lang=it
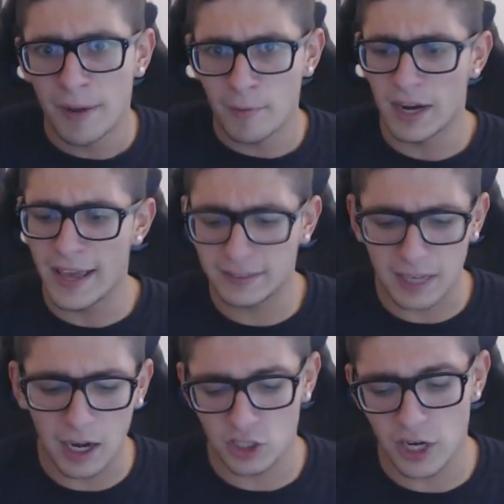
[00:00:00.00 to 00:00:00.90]
Apriamo la
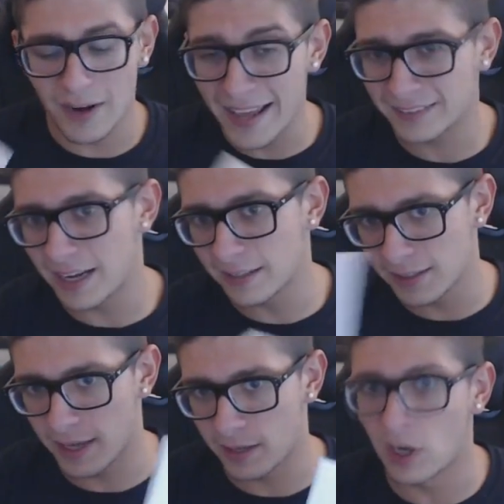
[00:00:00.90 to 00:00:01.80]
lettera, allora, c'è una lettera e il
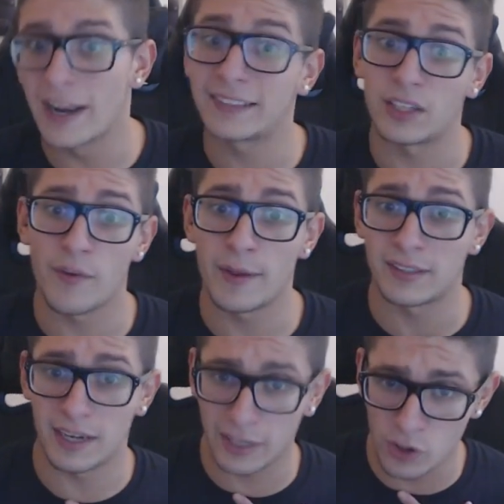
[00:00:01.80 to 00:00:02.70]
disegno, la lettera
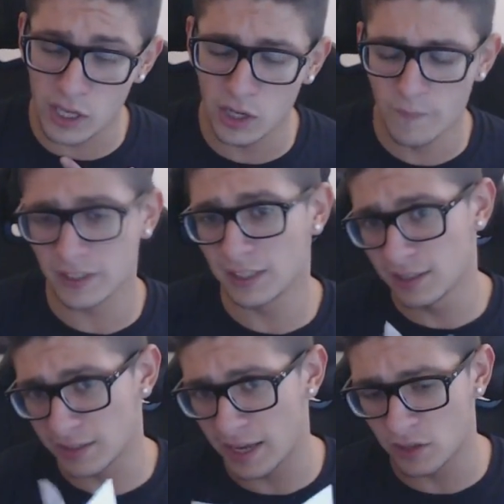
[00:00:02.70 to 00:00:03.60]
ovviamente la leggo io, il
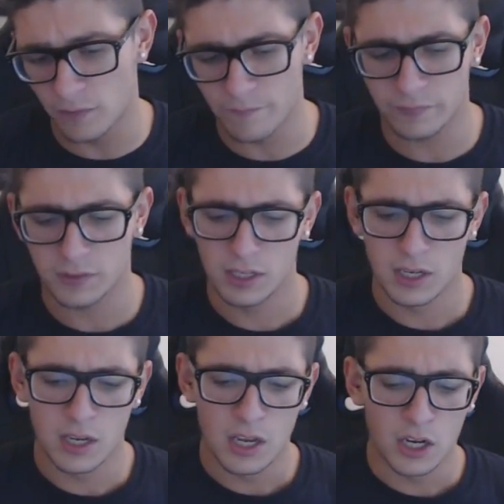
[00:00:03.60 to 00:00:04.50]
disegno
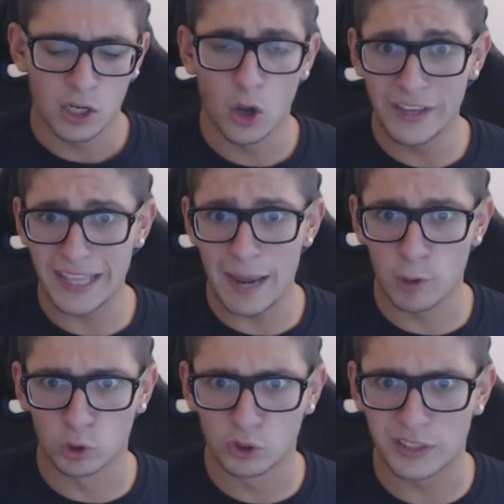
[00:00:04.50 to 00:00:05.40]
lo
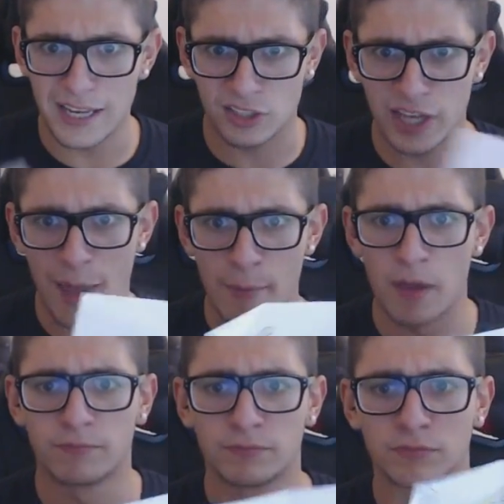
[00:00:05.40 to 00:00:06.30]
vediamo tutti assieme.